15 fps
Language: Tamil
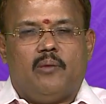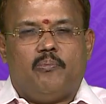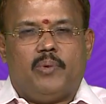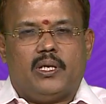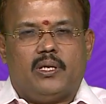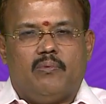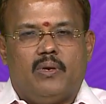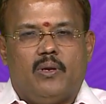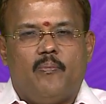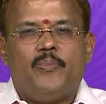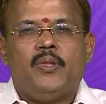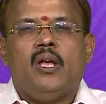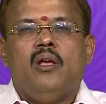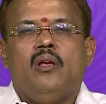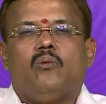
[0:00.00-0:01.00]
ஏற்பட்டுவிடும்
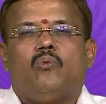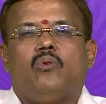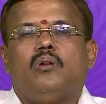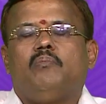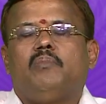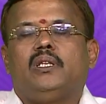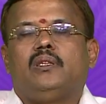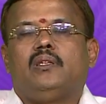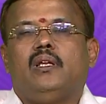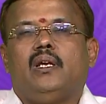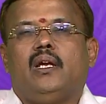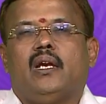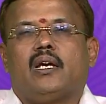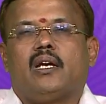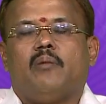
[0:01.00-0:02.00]
குடும்பத்தில்
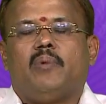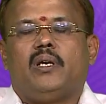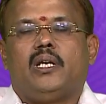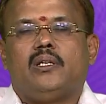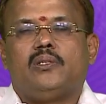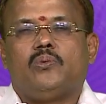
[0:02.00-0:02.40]
இணக்கமற்ற